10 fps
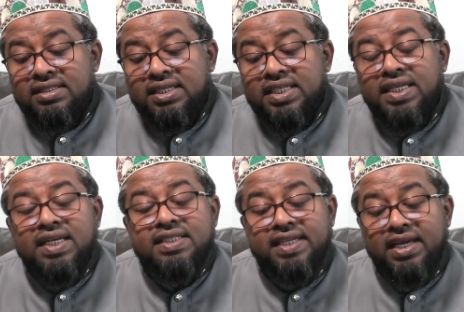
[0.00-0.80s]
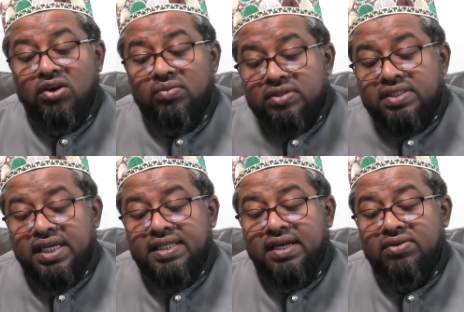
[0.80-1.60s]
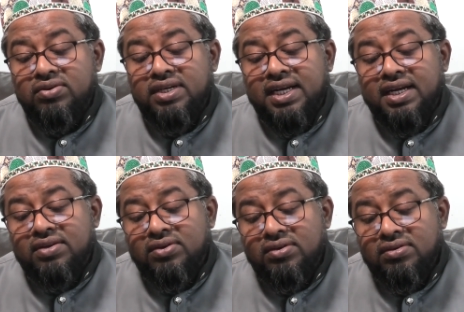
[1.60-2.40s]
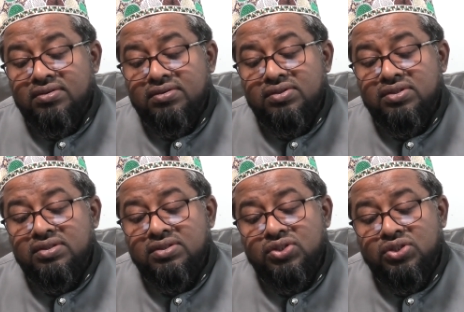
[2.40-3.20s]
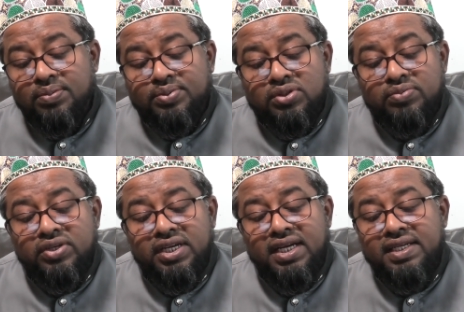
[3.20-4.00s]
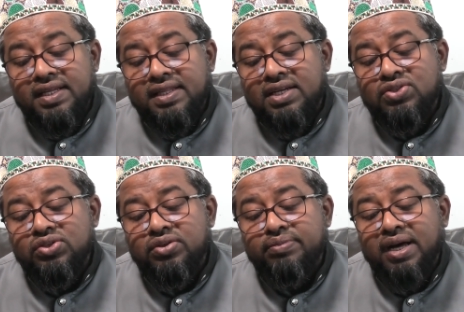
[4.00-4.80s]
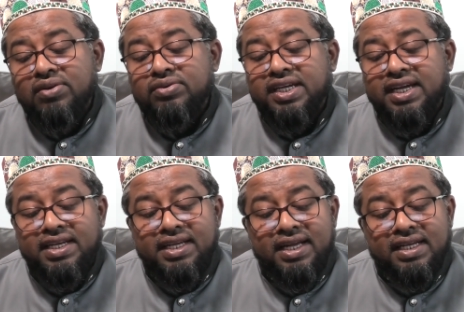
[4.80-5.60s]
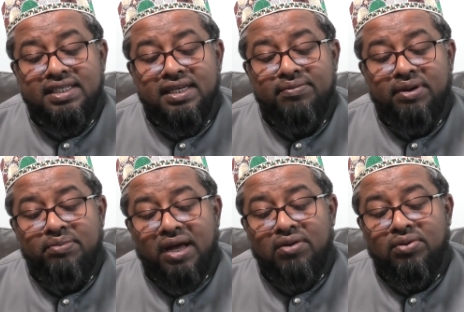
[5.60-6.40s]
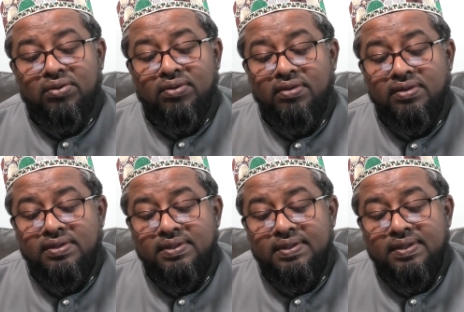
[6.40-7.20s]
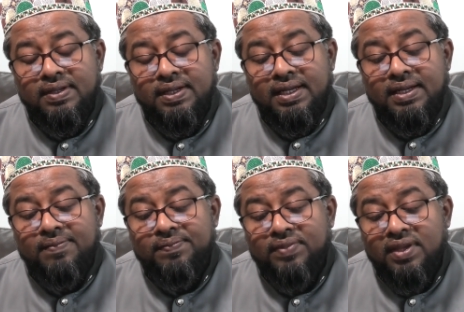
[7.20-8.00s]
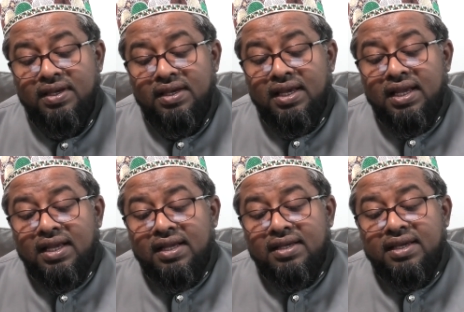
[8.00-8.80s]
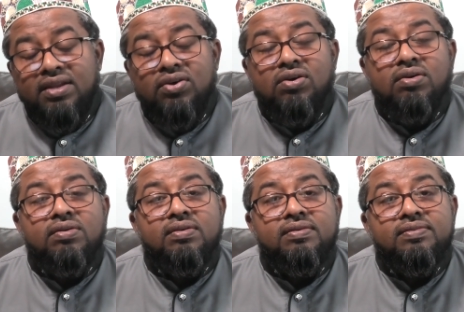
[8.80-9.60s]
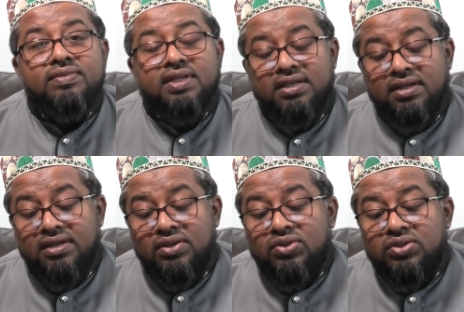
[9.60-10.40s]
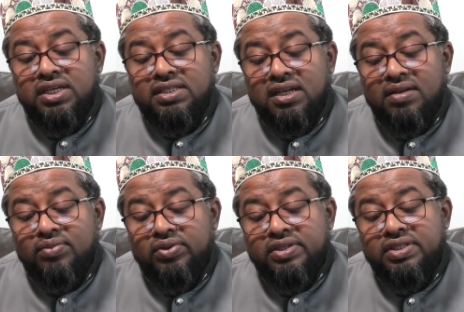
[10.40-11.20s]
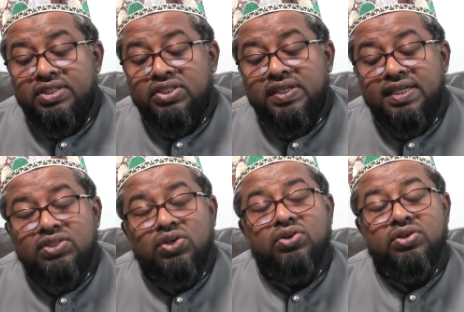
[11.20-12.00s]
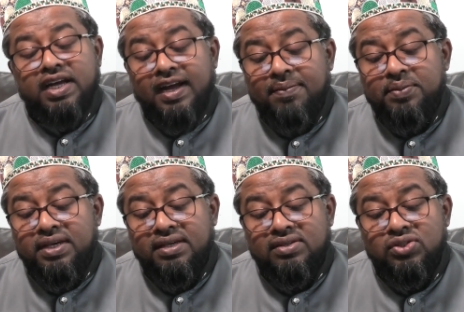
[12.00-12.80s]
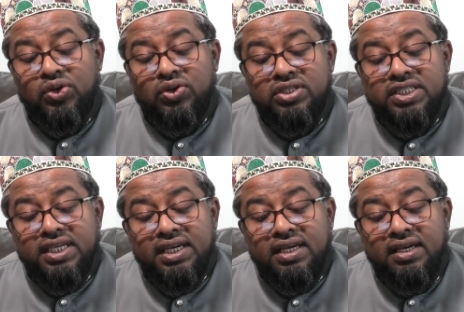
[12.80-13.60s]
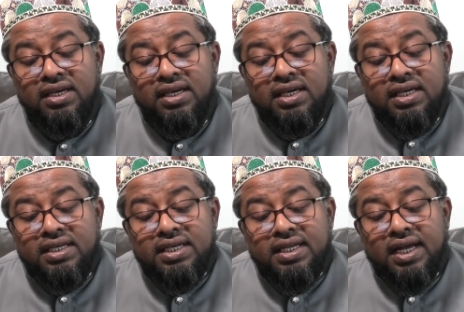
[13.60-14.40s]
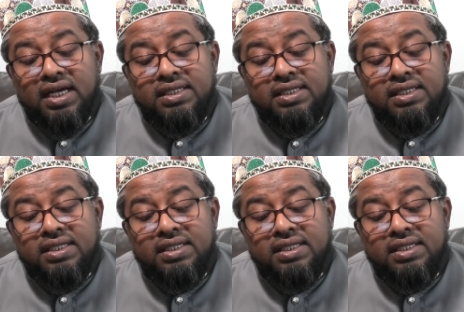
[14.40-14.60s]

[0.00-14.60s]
যে সে যেই অবস্থায় থাকুক না কেন সবসময় এটা তার জন্য ভালো ডেকে নিয়ে আসে বা ভালো হ্যাঁ কেন সাল্লাম বলতেছেন সে যখন হ্যাপি যখন সে ইন